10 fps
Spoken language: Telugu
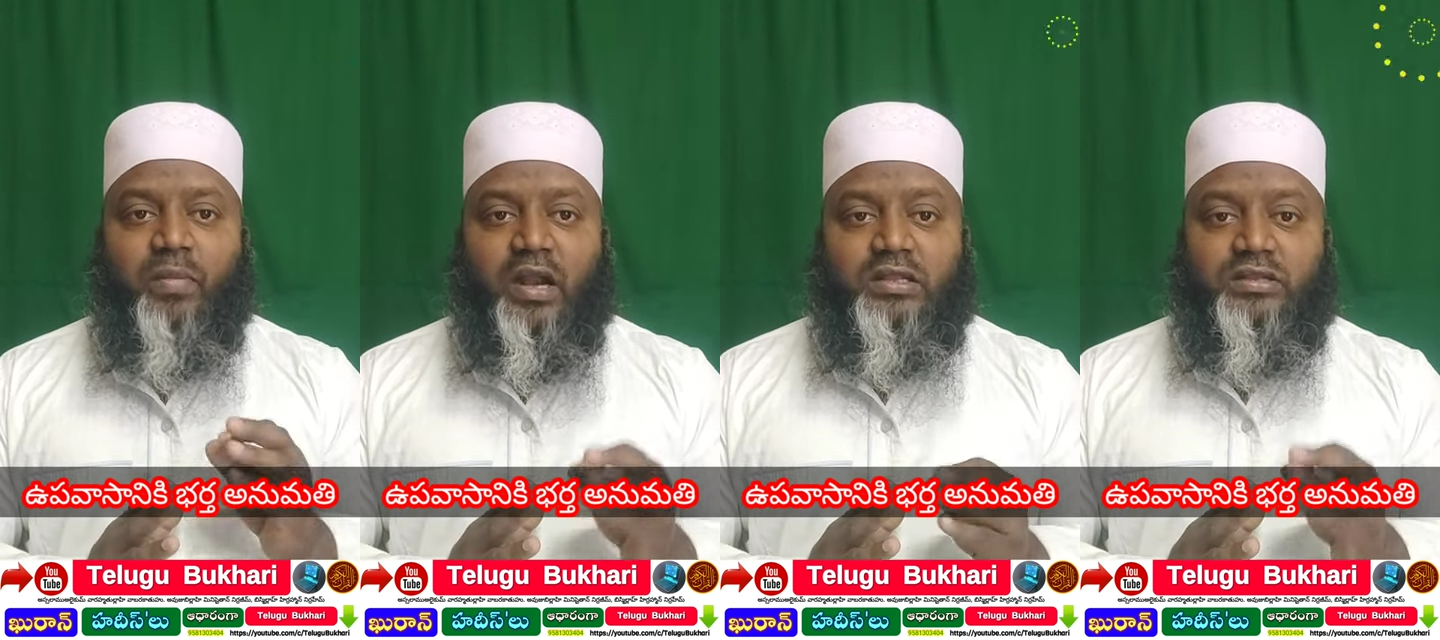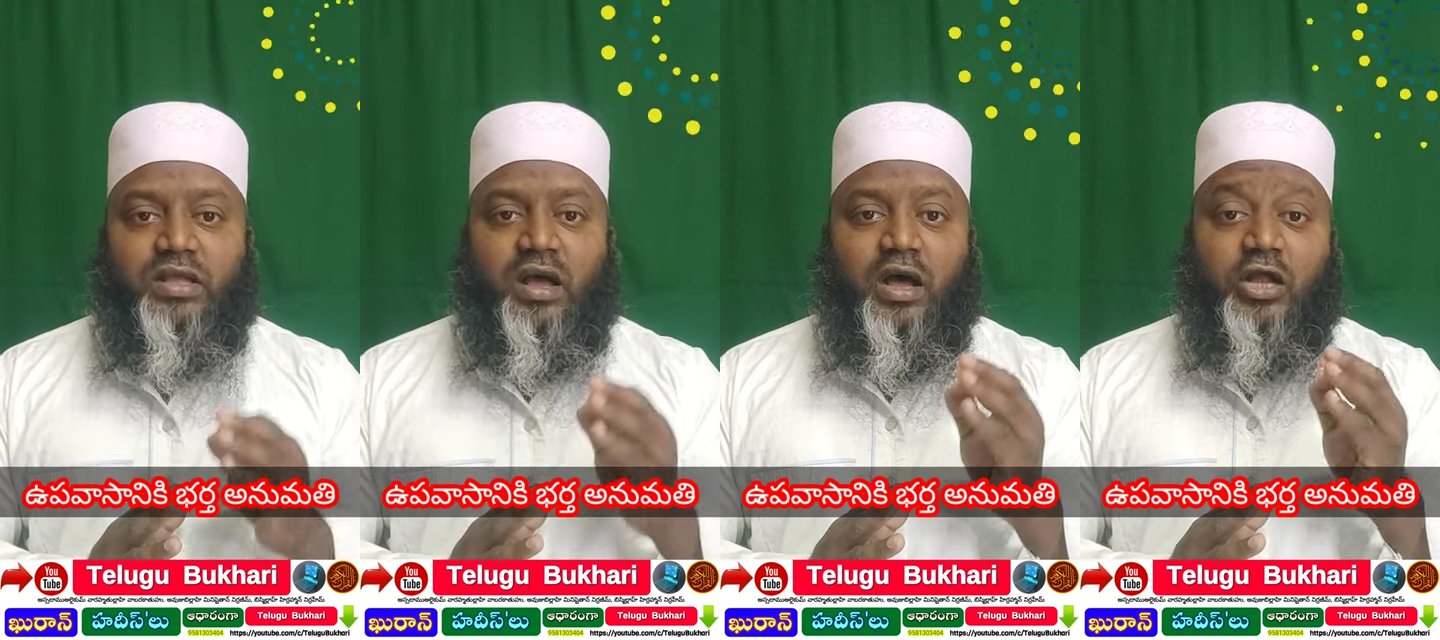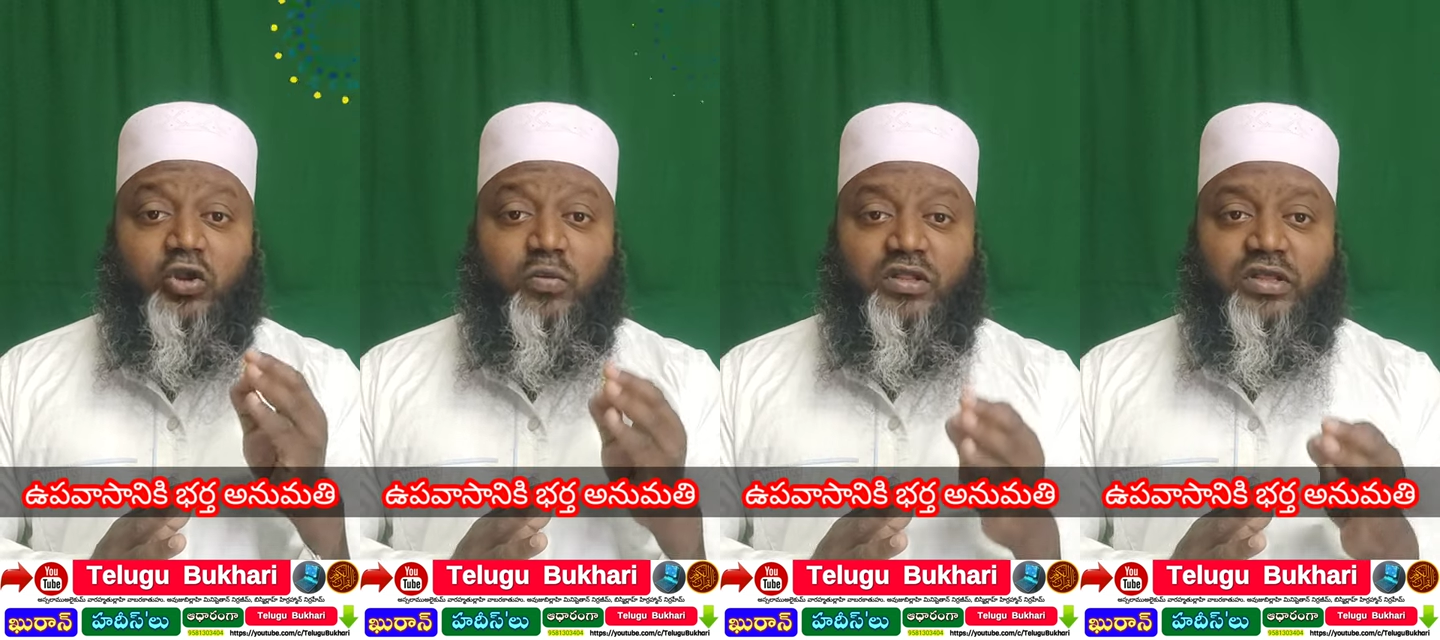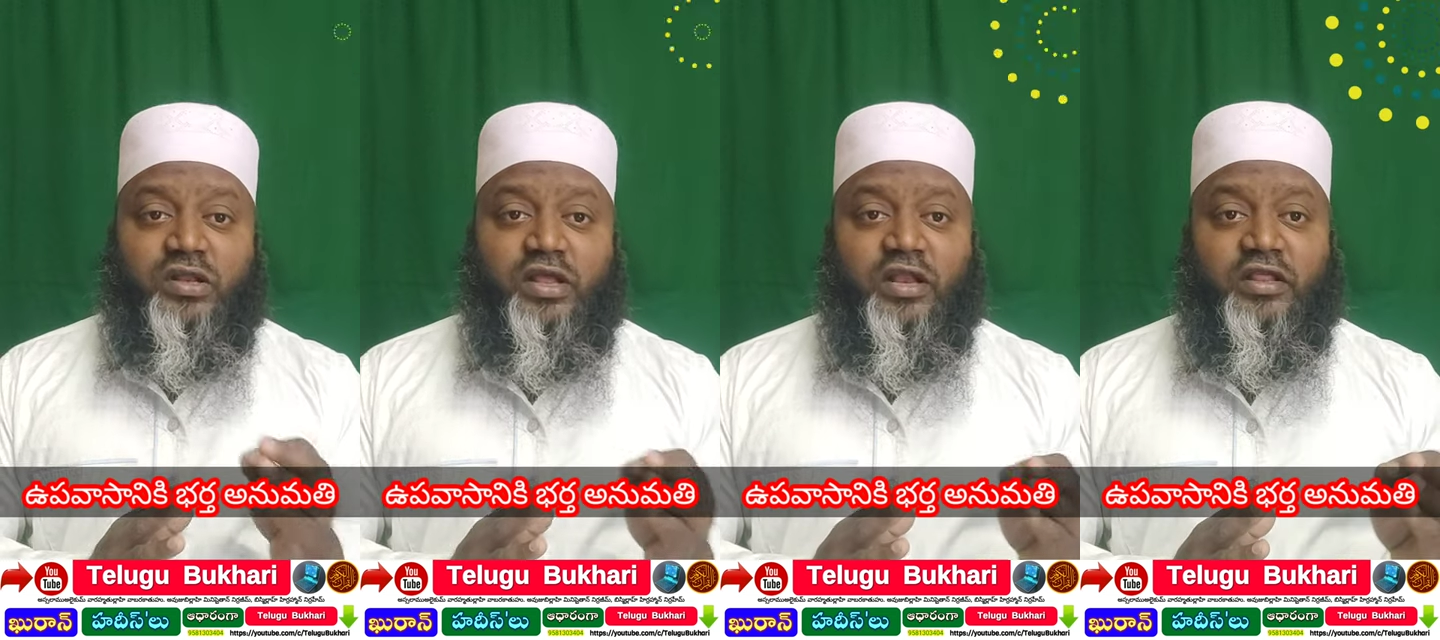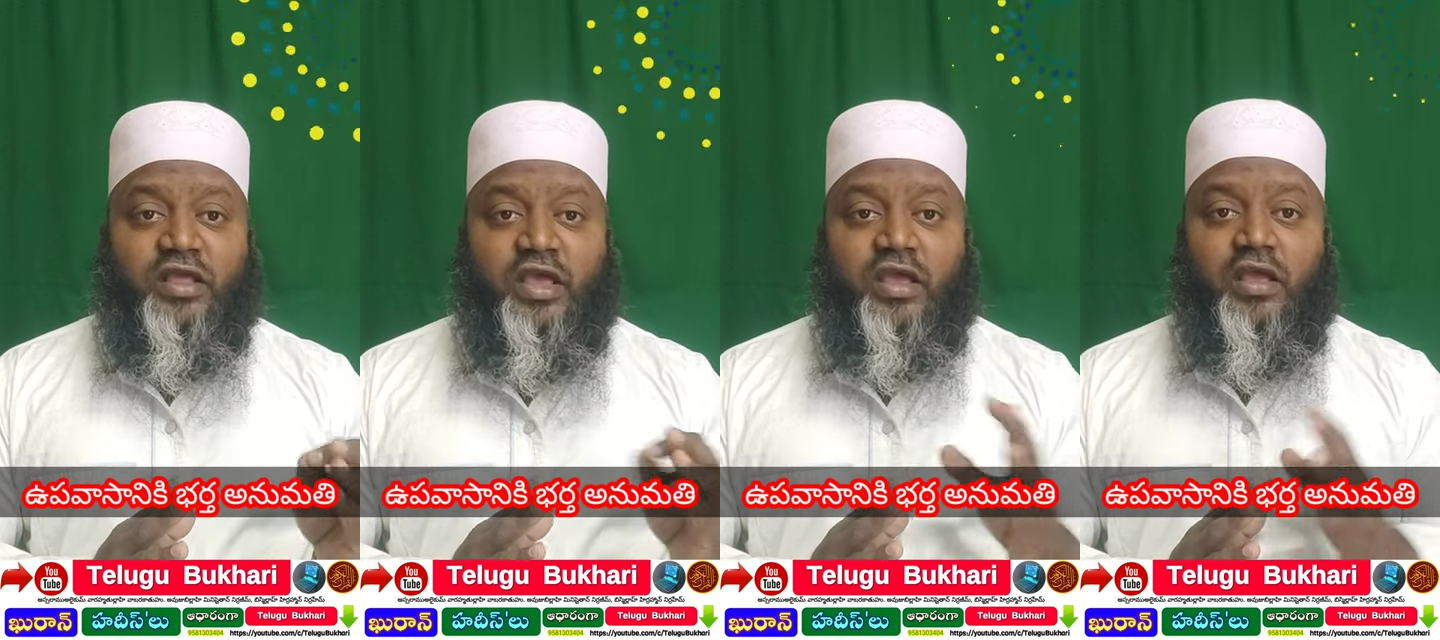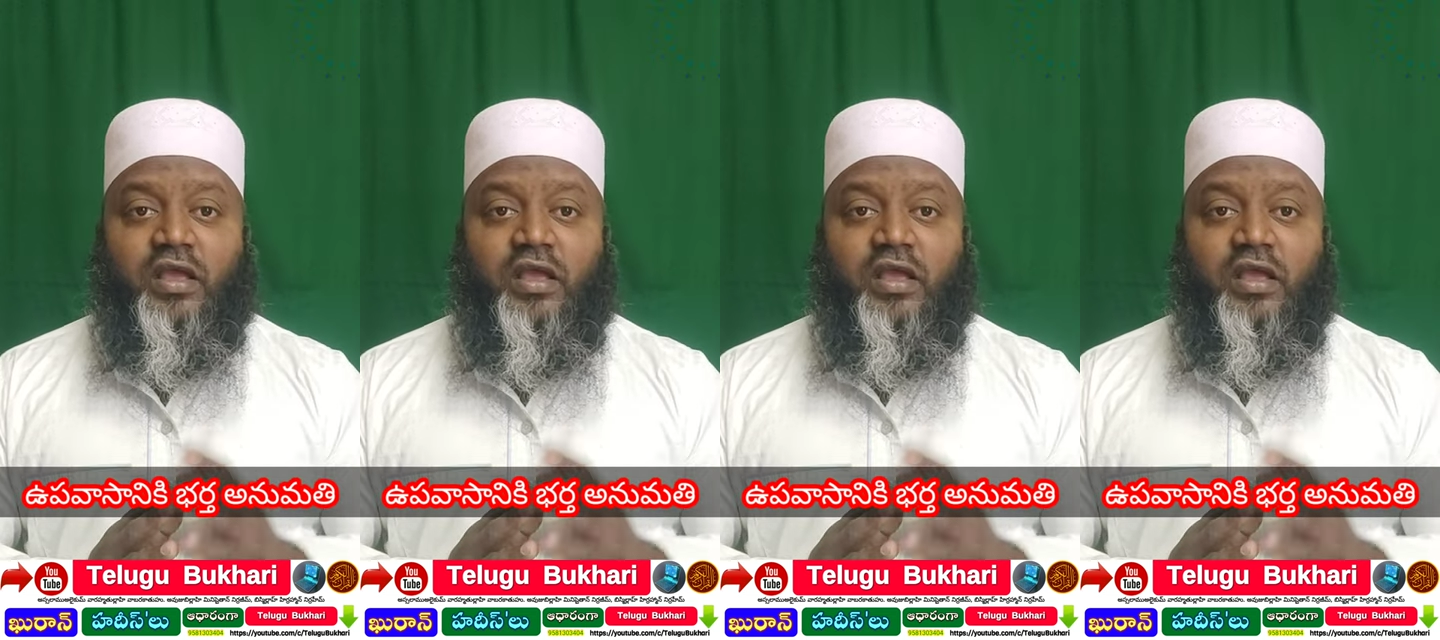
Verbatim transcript: భర్త అనుమతి లేనిదే